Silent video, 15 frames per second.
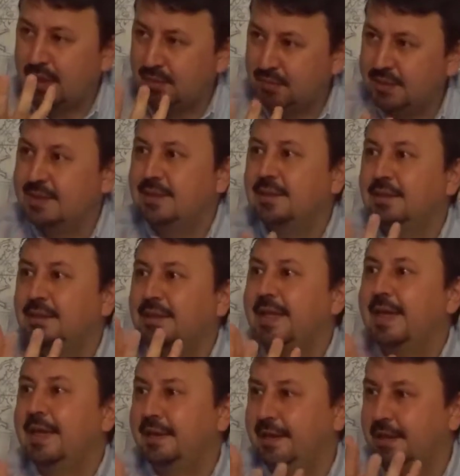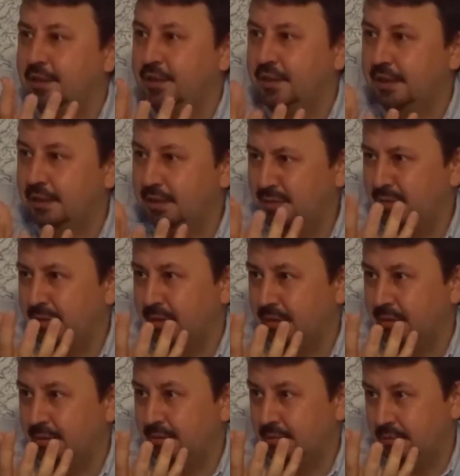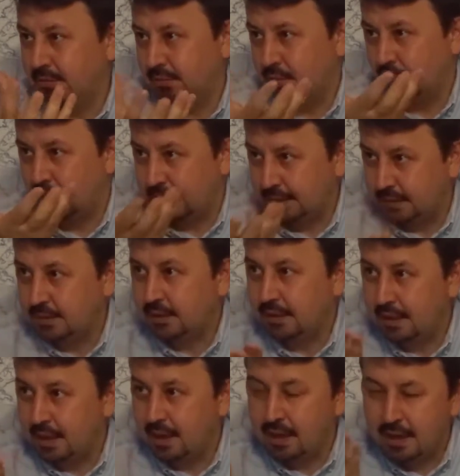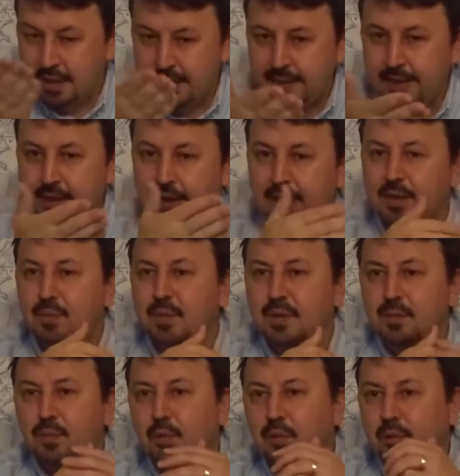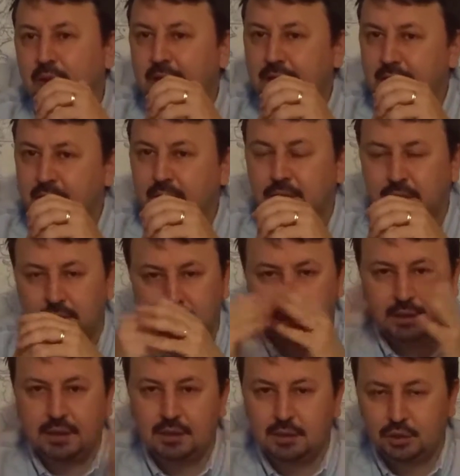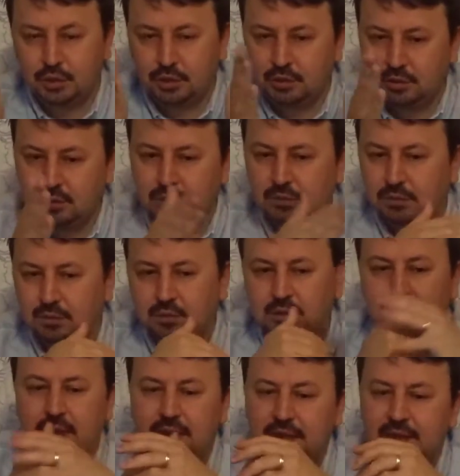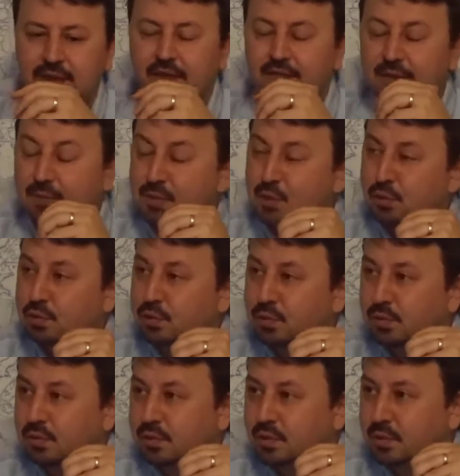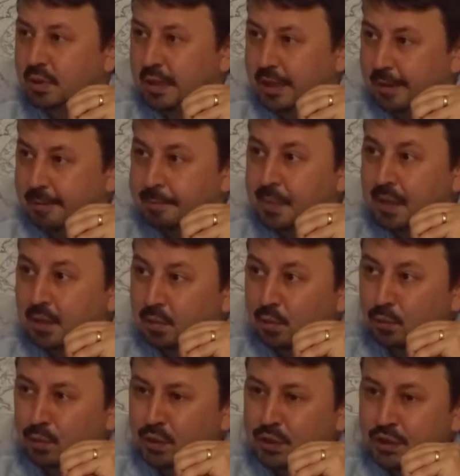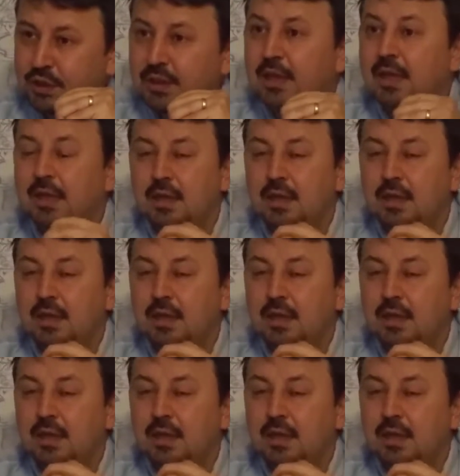bağımsızlığını da elde edecek değil mi? Dolayısıyla herhangi bir Moğolların e, gelişi şeklin e, devamı söz konusu değil. Onun için